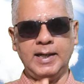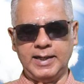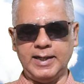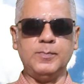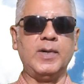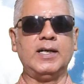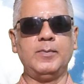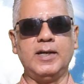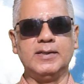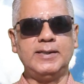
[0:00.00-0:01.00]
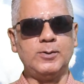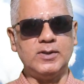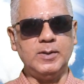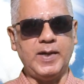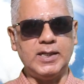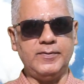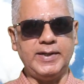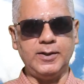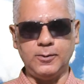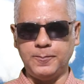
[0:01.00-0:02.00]
இன்றைக்கும் மக்கள் பாரத்தை தொடர்ந்து
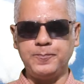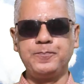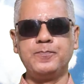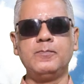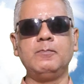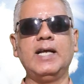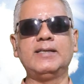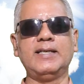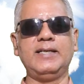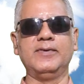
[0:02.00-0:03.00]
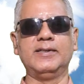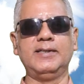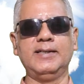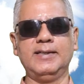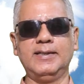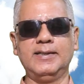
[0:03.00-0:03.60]
பார்க்கவிருக்கின்றோம் நேற்றுக்கு வந்து